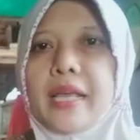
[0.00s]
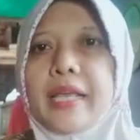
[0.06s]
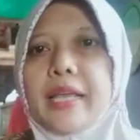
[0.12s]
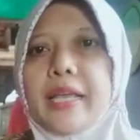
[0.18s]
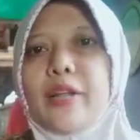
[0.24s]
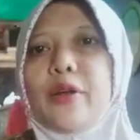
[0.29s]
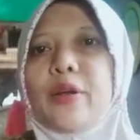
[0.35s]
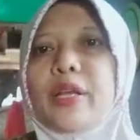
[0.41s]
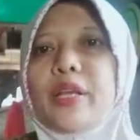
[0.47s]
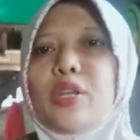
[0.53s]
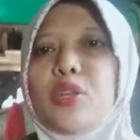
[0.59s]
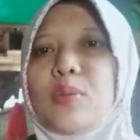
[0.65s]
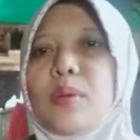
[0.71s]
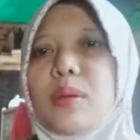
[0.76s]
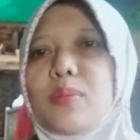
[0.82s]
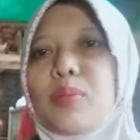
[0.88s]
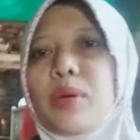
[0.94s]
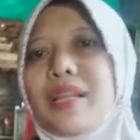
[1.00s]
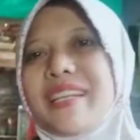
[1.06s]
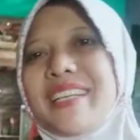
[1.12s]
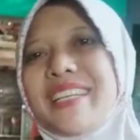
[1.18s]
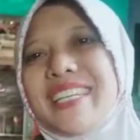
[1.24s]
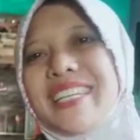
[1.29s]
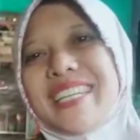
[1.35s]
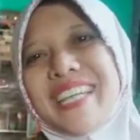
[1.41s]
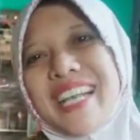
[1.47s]
gendong ini cuma buat
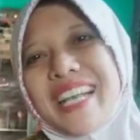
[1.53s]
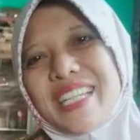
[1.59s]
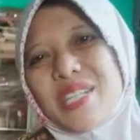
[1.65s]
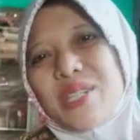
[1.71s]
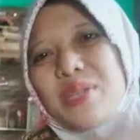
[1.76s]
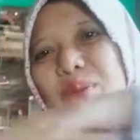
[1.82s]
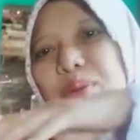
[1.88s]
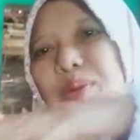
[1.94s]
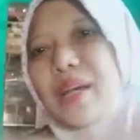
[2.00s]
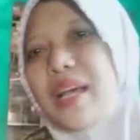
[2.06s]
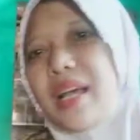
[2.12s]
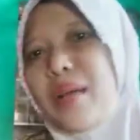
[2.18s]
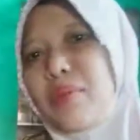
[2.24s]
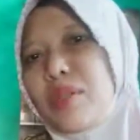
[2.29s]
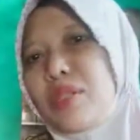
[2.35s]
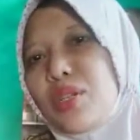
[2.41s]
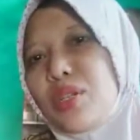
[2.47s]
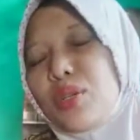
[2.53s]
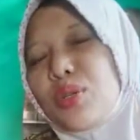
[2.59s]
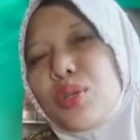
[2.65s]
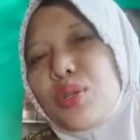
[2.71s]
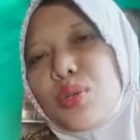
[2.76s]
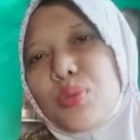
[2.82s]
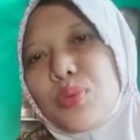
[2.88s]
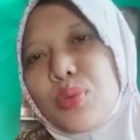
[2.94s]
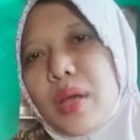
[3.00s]
kiri khas doang buat
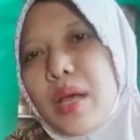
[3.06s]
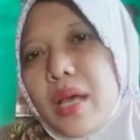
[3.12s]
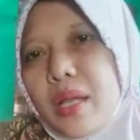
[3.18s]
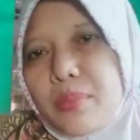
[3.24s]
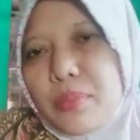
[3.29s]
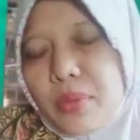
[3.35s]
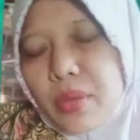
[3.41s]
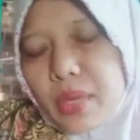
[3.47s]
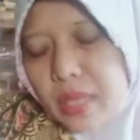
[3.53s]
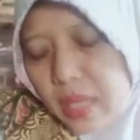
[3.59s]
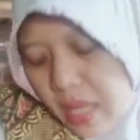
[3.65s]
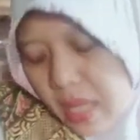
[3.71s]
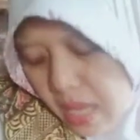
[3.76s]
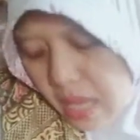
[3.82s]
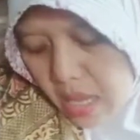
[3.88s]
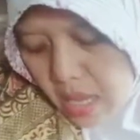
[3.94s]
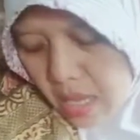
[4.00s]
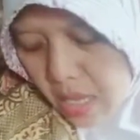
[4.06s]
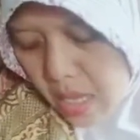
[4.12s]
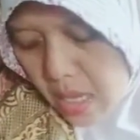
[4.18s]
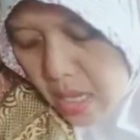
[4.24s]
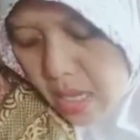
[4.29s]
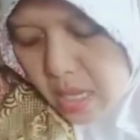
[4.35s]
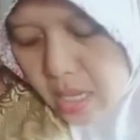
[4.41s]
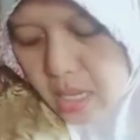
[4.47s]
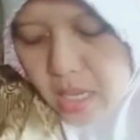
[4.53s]
seru-seruan buat
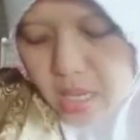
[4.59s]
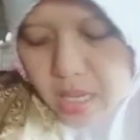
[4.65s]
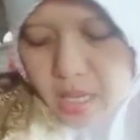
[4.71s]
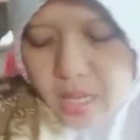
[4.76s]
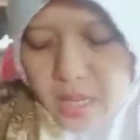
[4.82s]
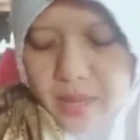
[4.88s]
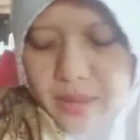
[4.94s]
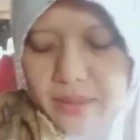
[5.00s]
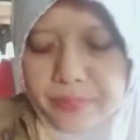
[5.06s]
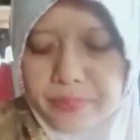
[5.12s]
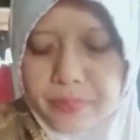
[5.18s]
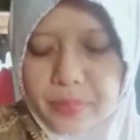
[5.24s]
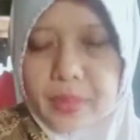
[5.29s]
eh,